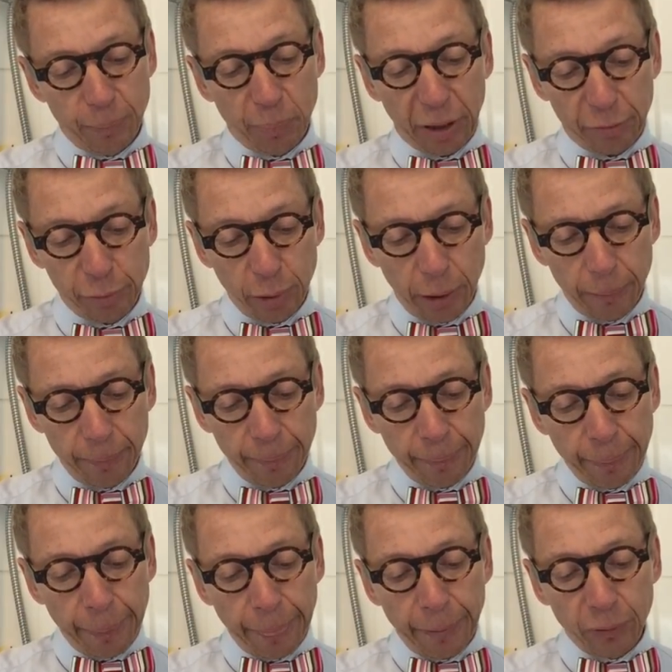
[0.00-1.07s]
Parfois,
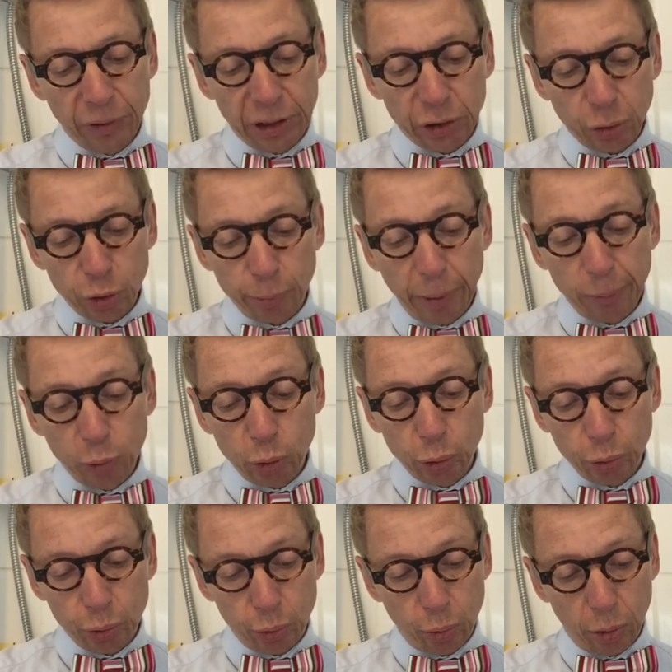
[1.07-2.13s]
on échange même nos
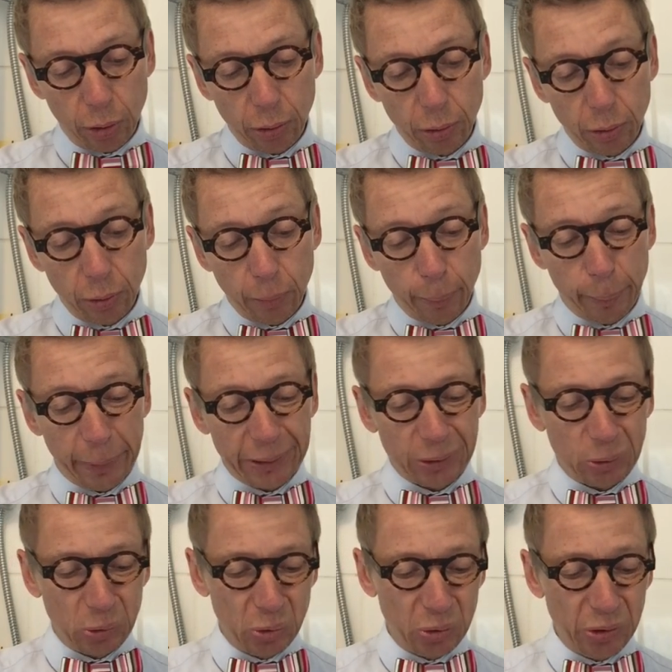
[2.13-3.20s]
chaussures, parce
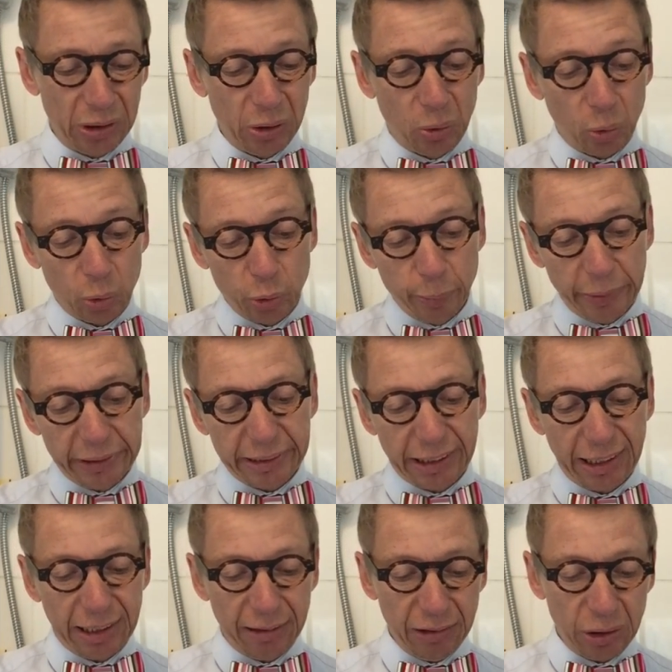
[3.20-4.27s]
que les grosses
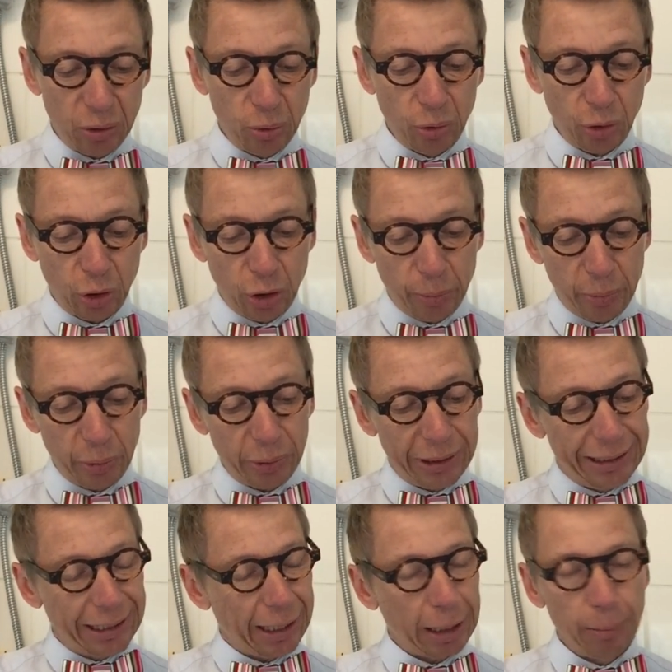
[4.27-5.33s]
baskets avec une robe,
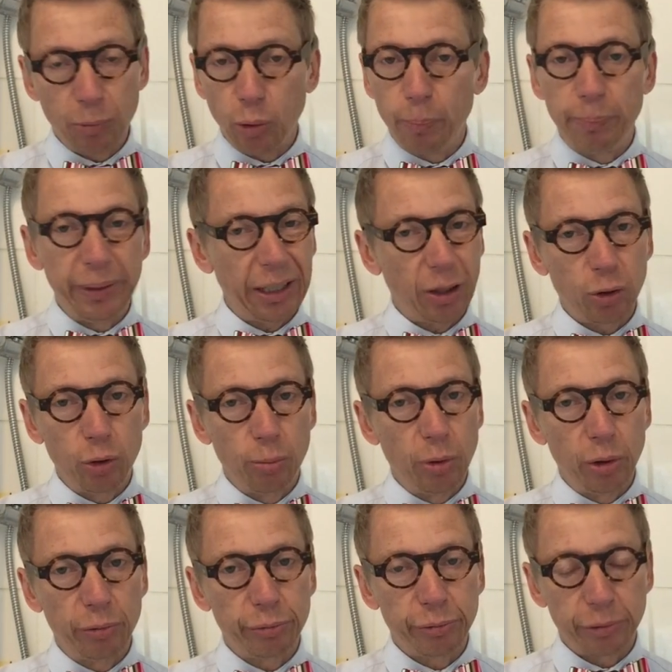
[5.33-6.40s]
carrément pire que
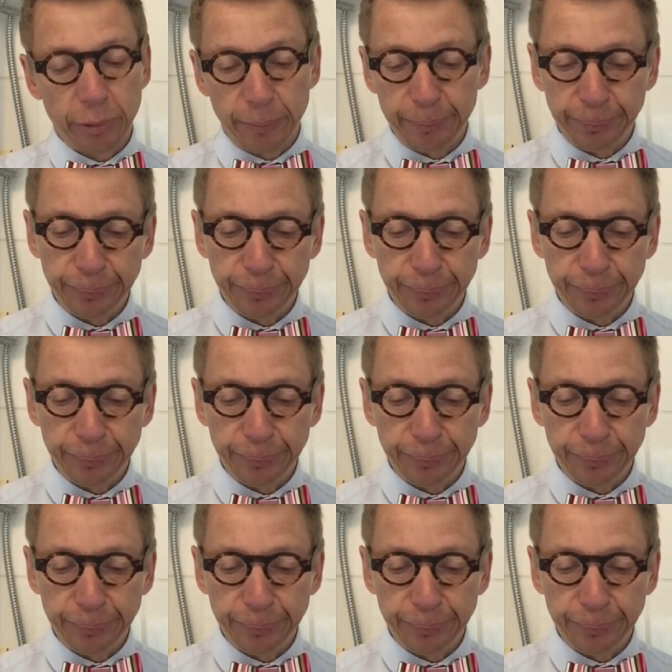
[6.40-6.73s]
bof.